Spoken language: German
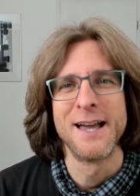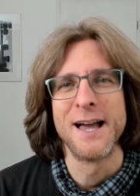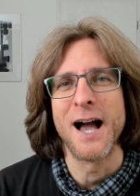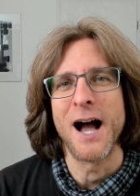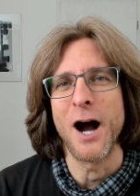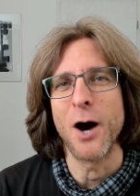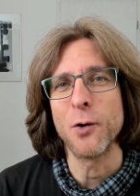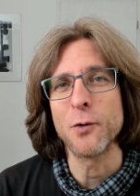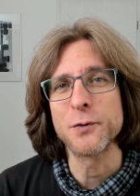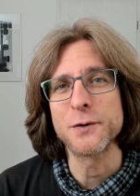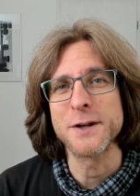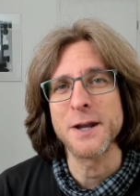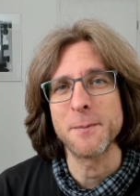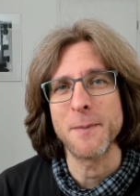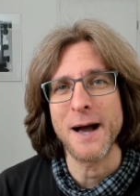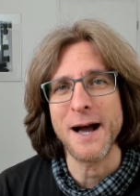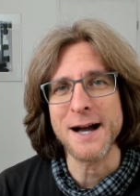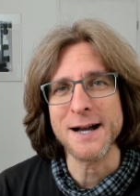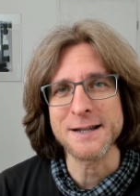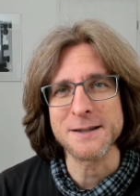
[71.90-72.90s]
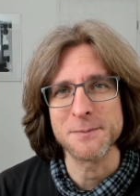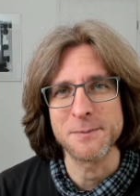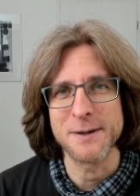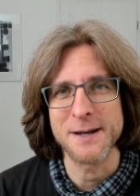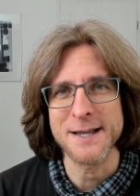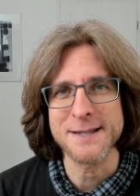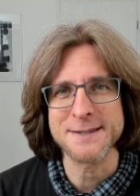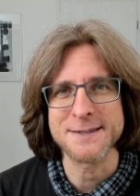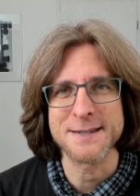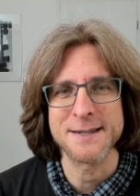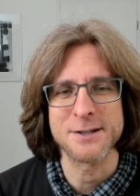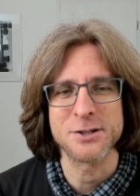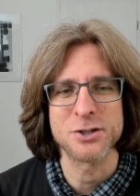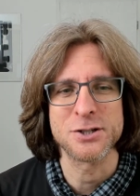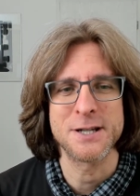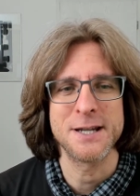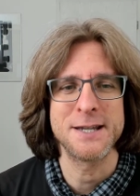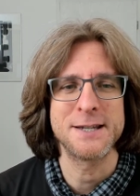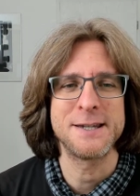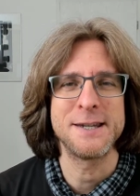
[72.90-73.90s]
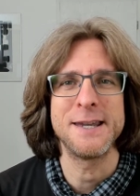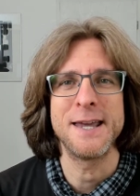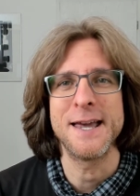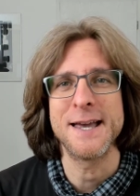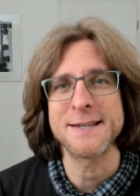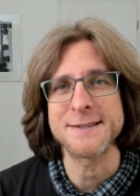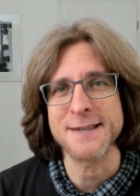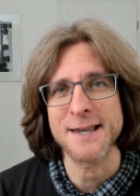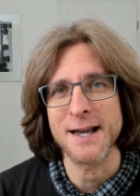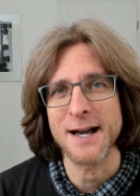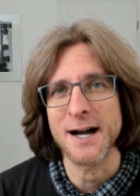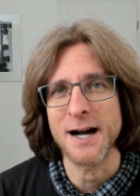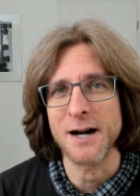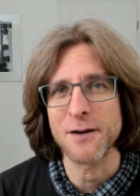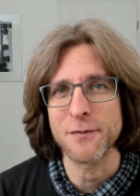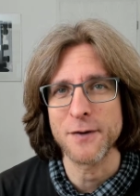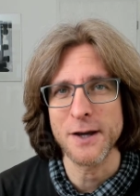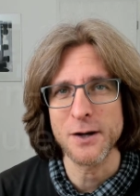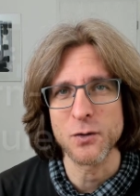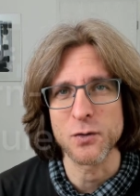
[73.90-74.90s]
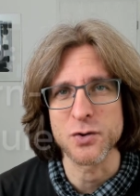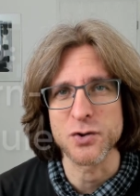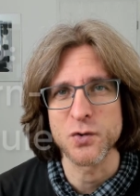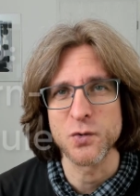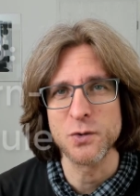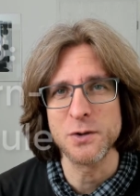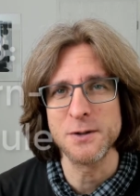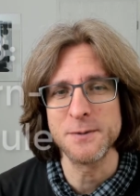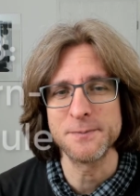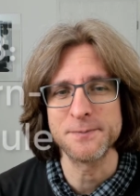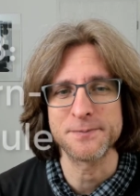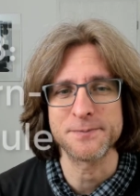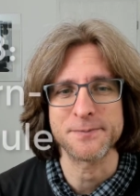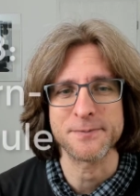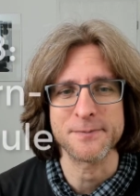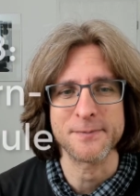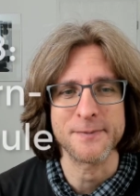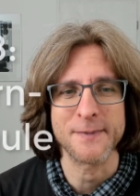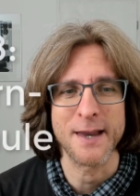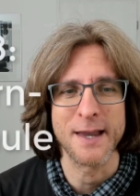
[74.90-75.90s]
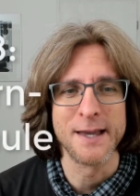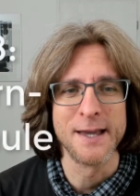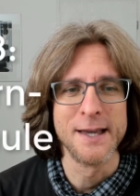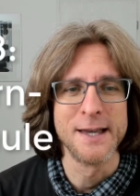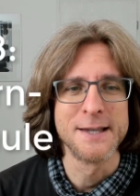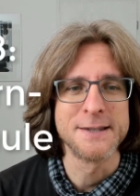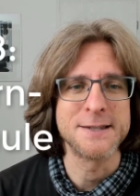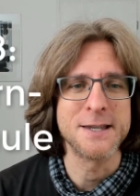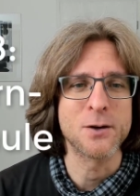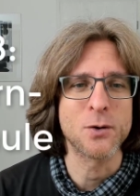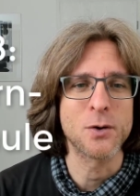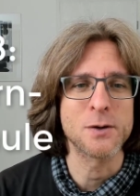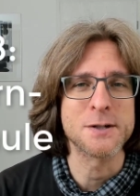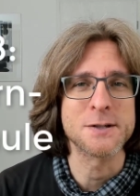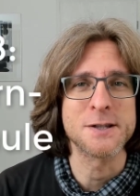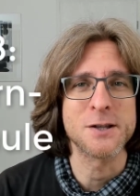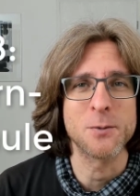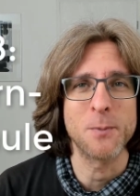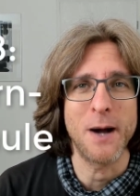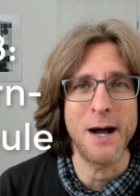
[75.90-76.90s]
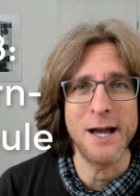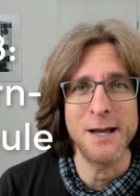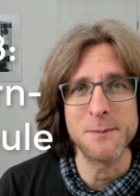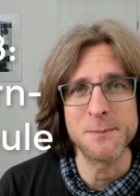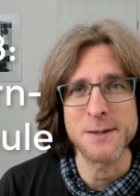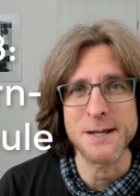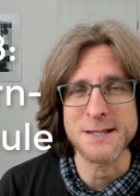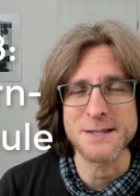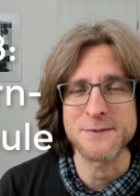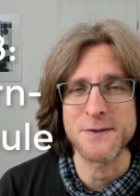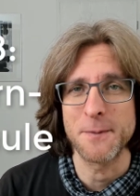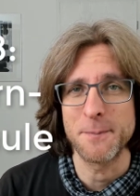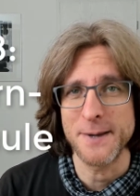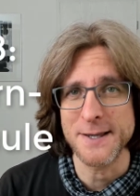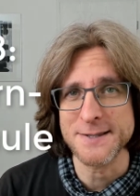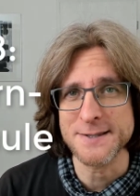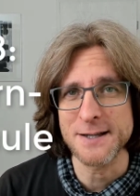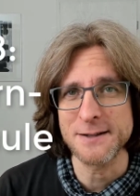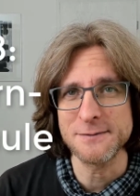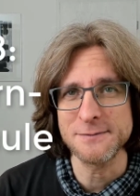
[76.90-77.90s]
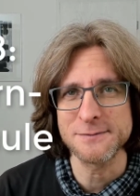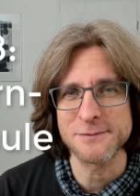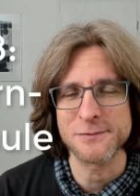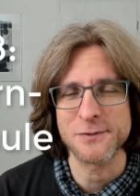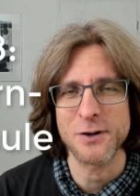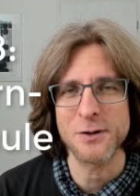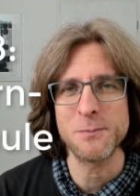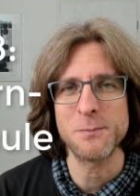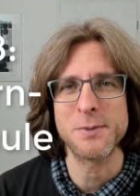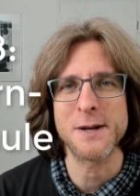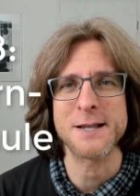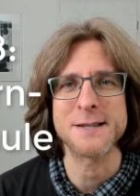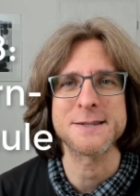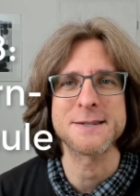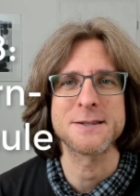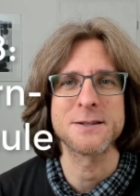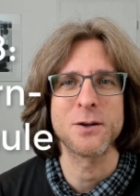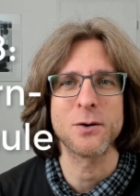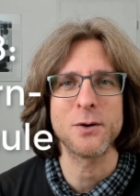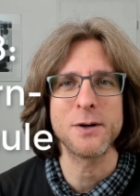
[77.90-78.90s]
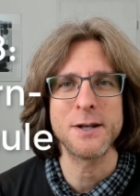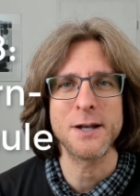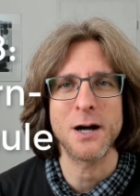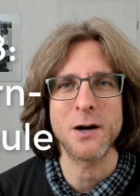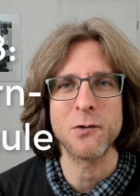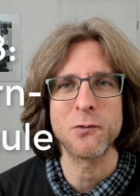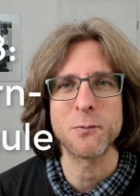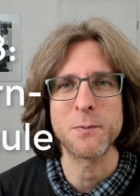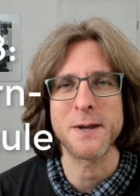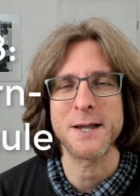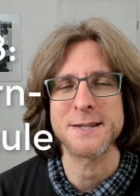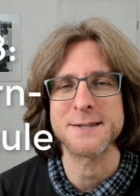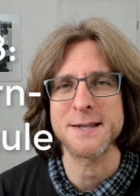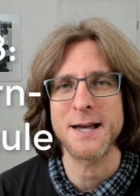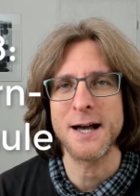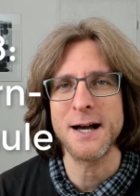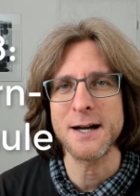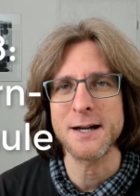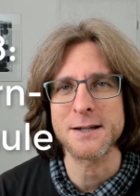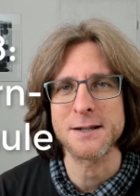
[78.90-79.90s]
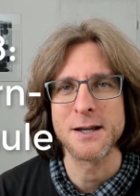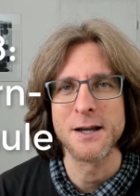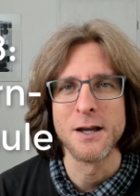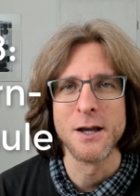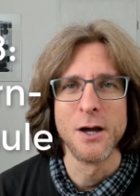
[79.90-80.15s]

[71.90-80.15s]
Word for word: Auf dem achten Platz steht die SRH Fernhochschule. Sie konnte sich im einen Platz verbessern, von Platz 9 auf Platz 8.